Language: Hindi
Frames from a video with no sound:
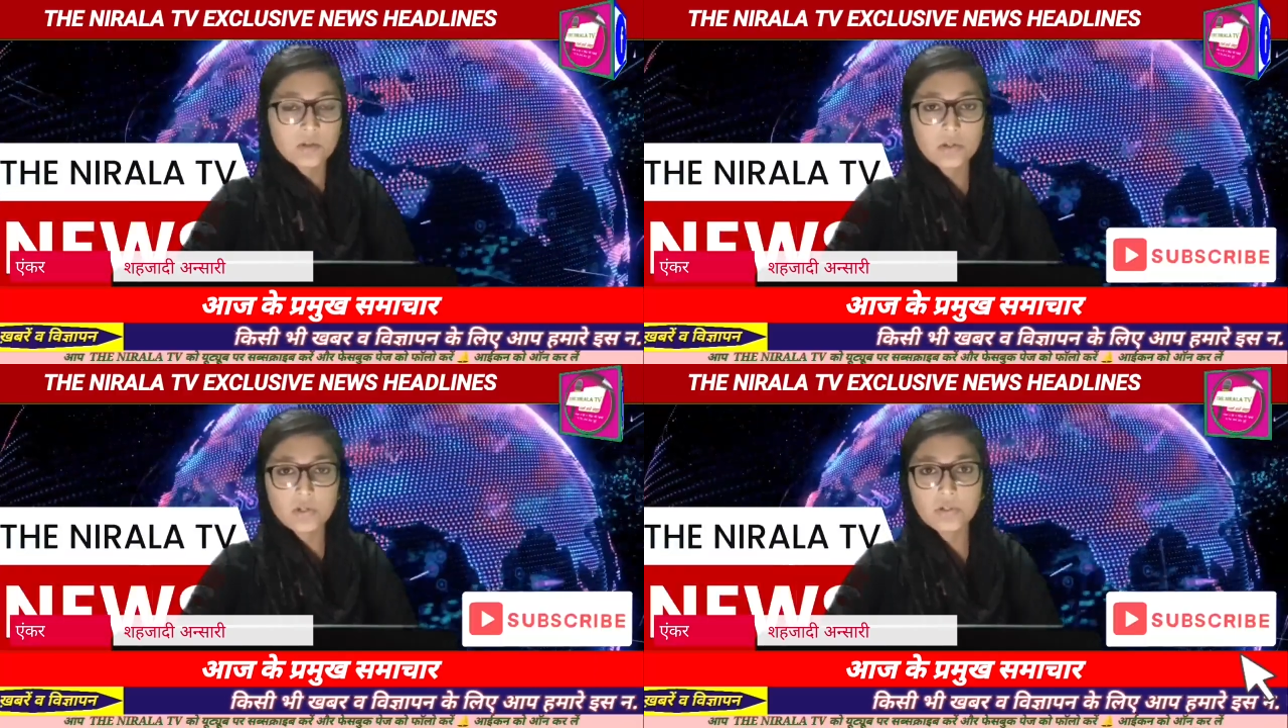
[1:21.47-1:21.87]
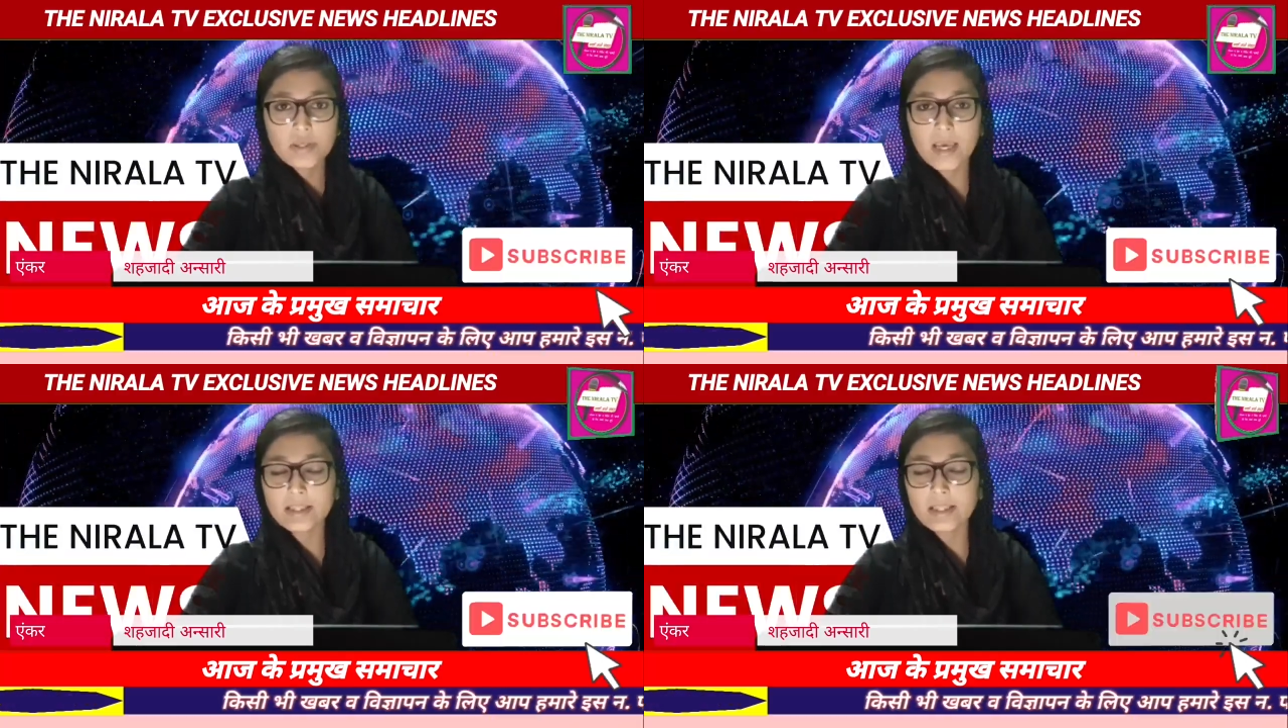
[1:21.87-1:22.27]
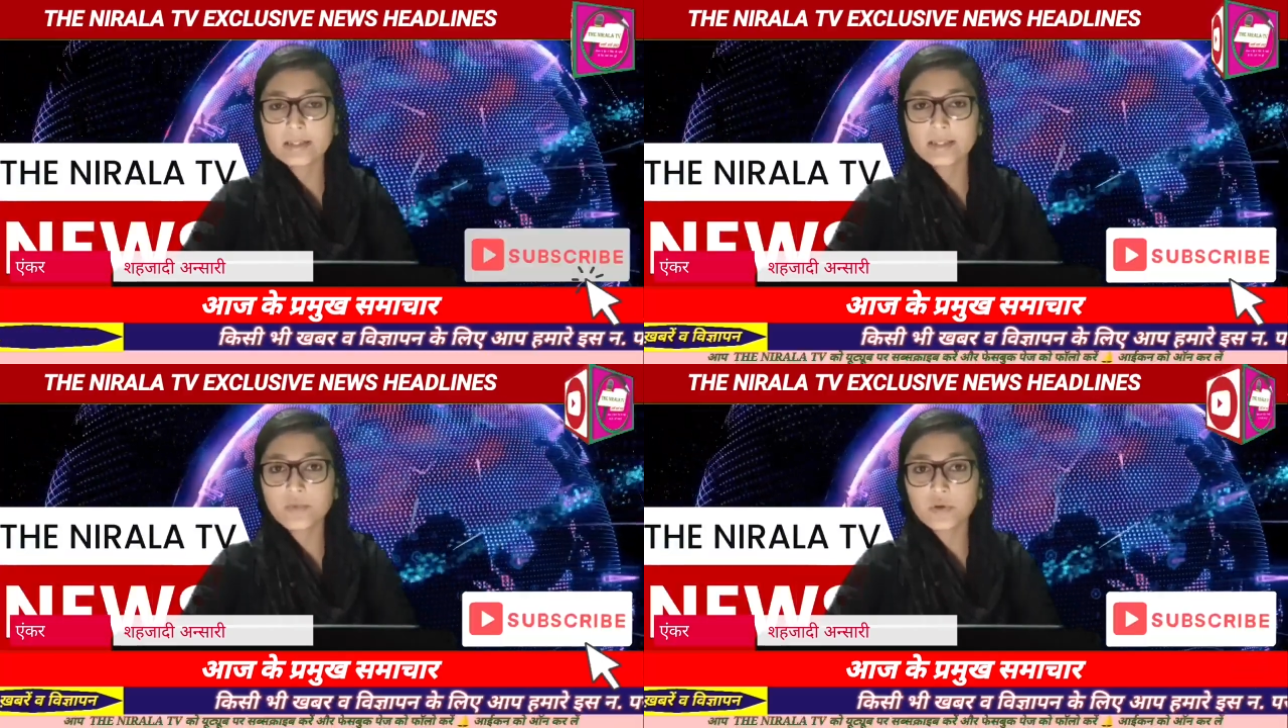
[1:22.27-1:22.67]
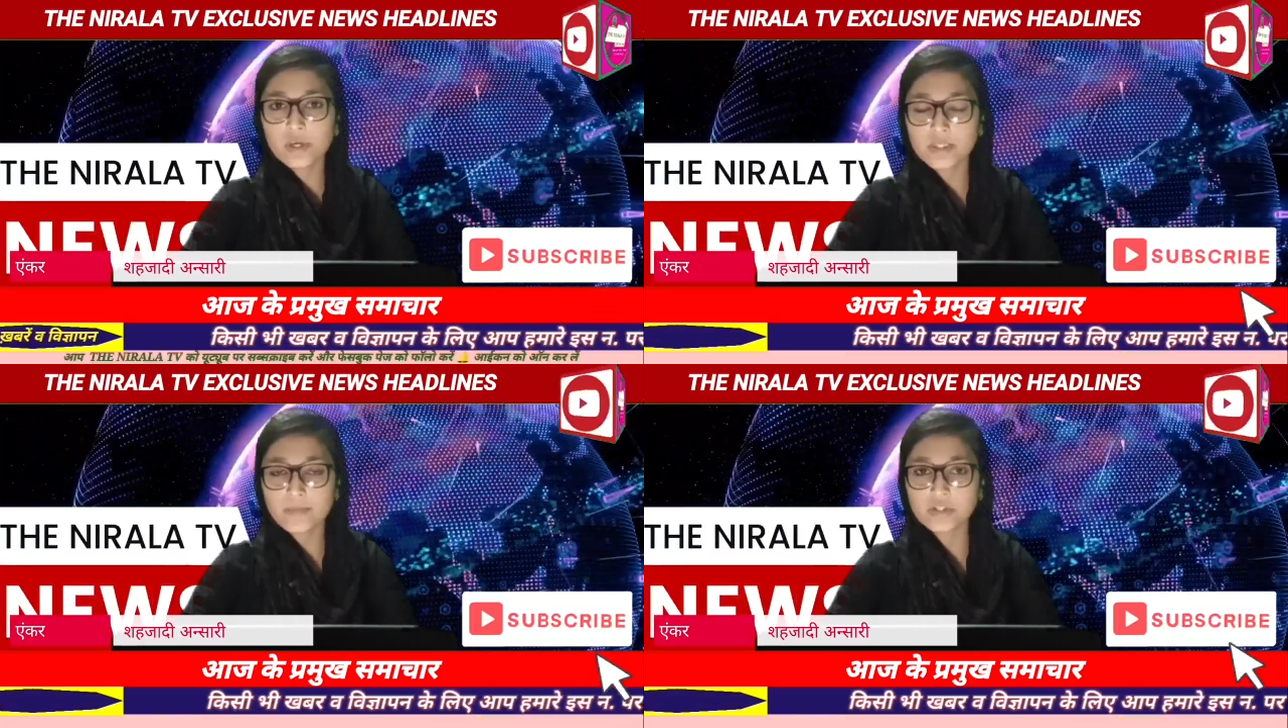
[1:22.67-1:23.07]
तो दोस्तों यह थे आज के
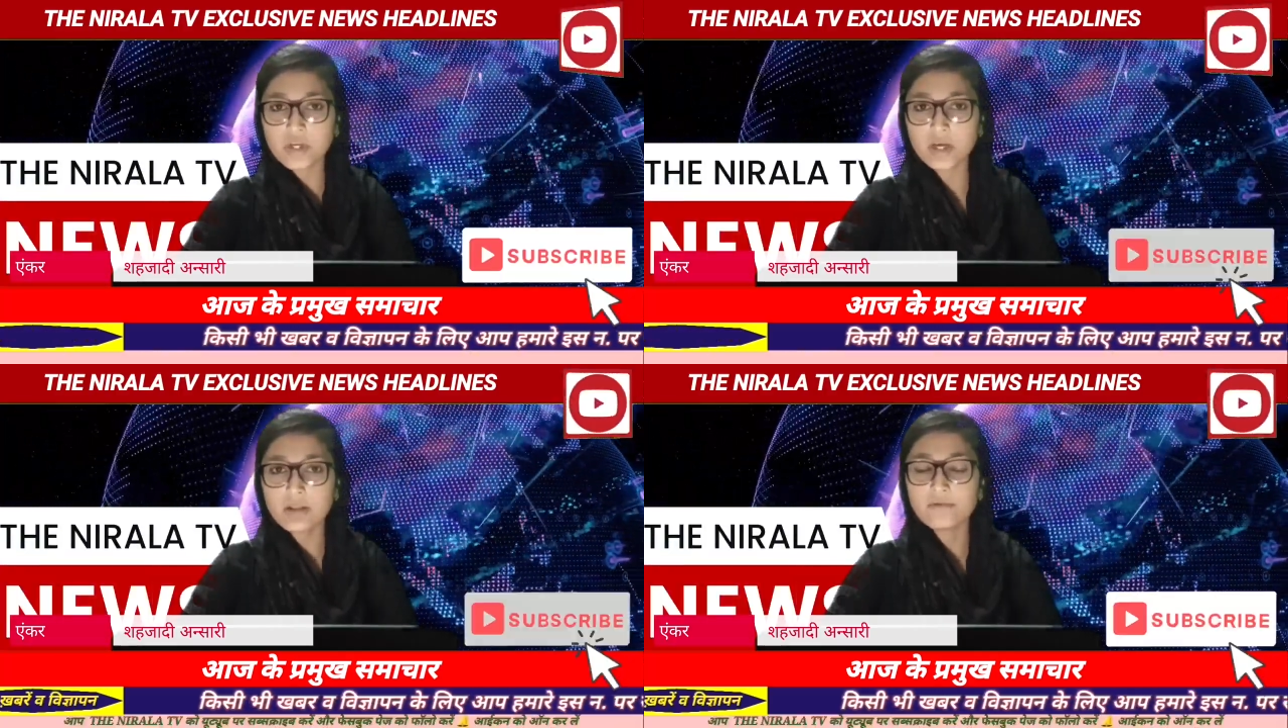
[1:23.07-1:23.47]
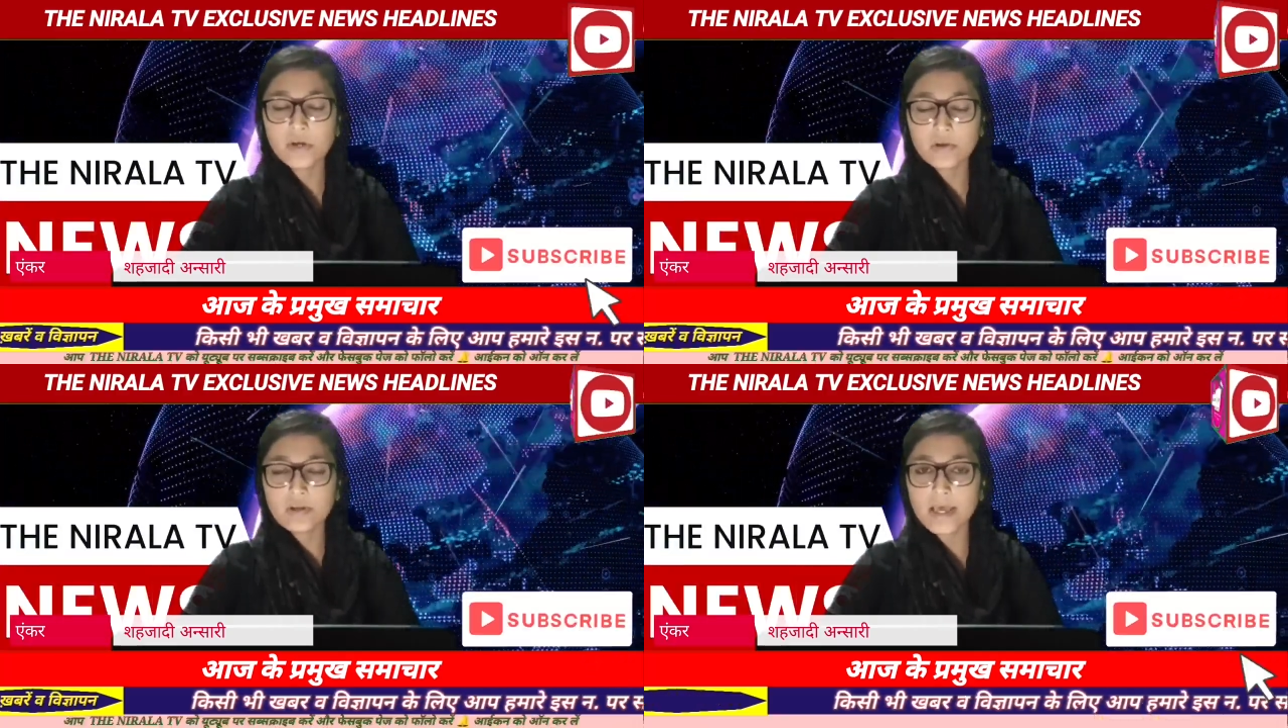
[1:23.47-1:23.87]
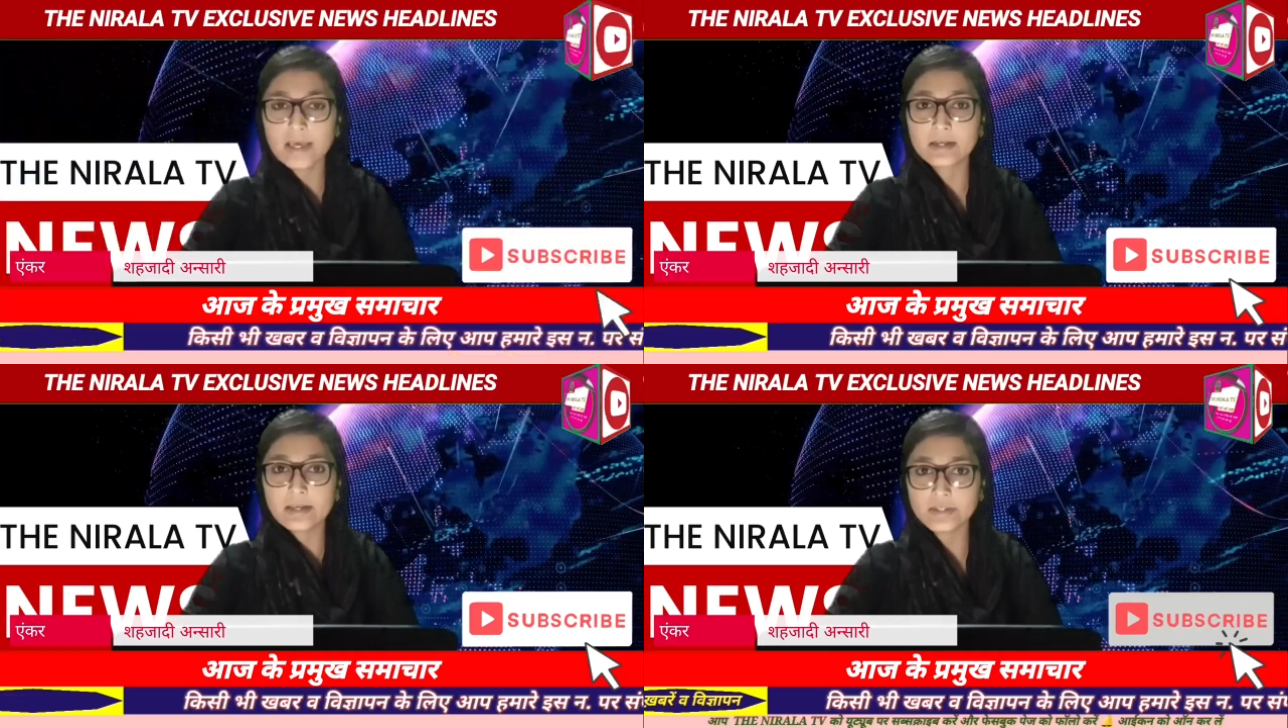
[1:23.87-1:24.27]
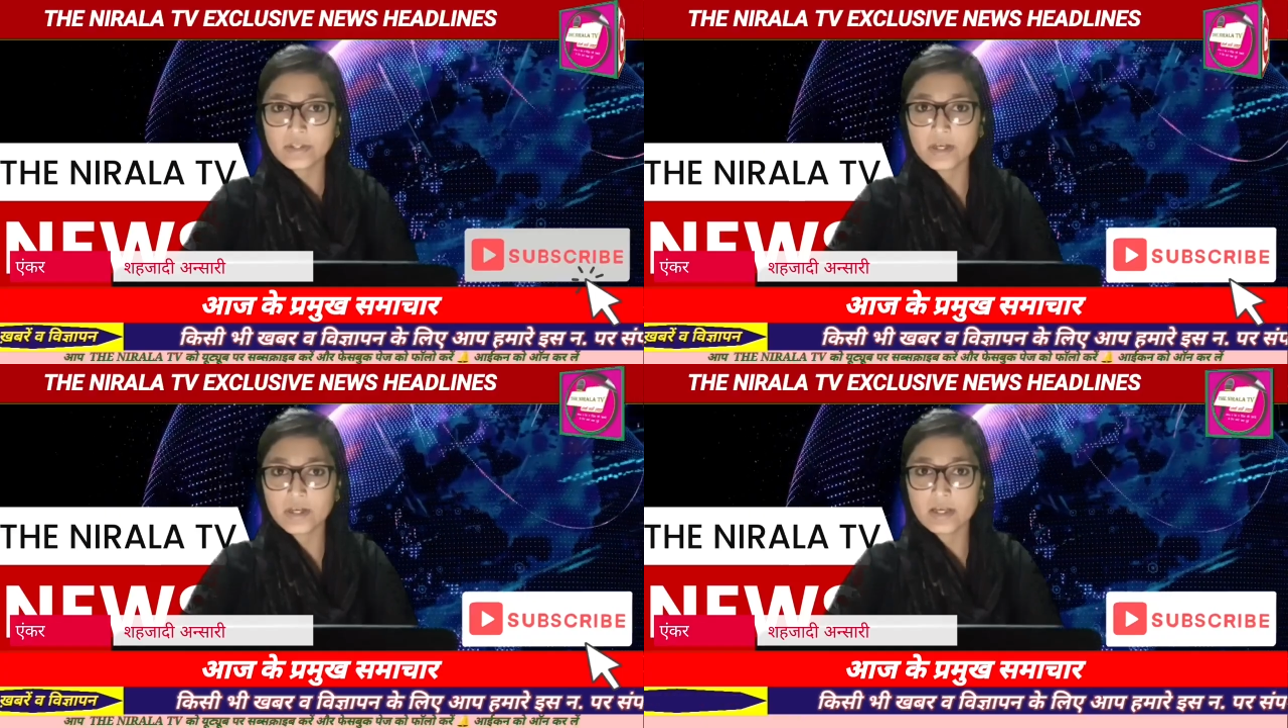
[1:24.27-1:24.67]
मुख्य समाचार वीडियो को लाइक करें
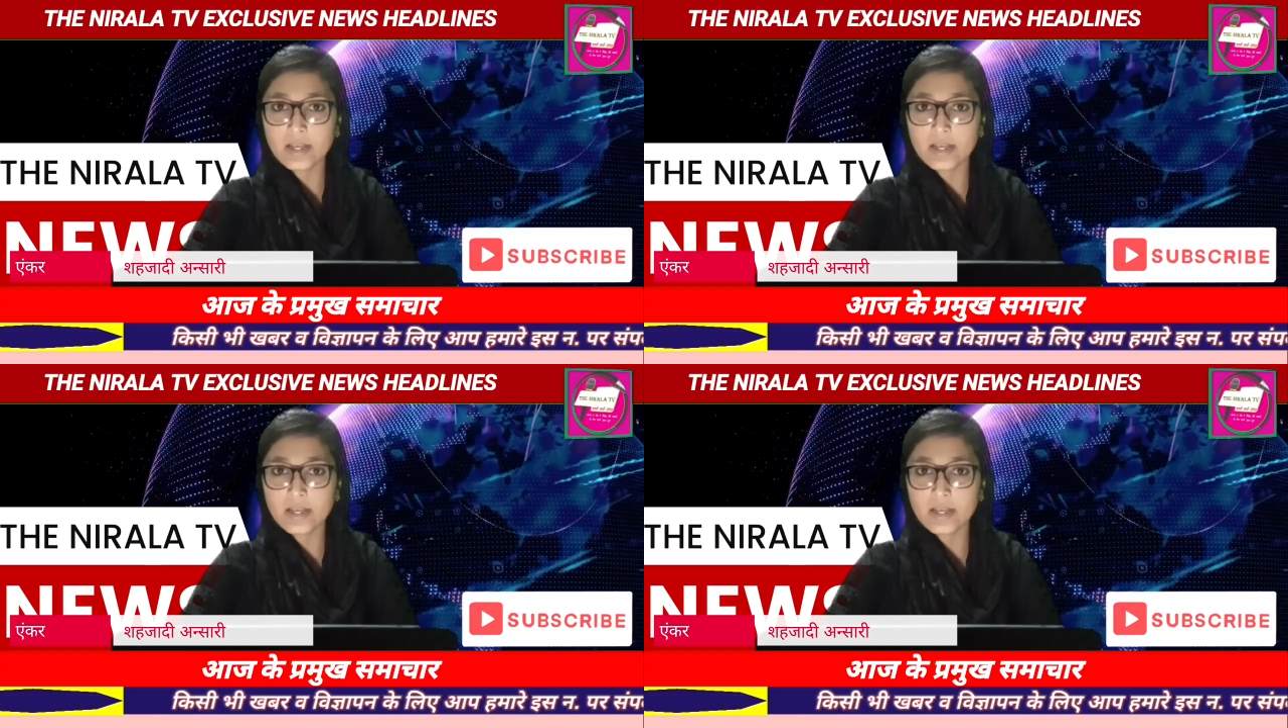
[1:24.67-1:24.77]
शेयर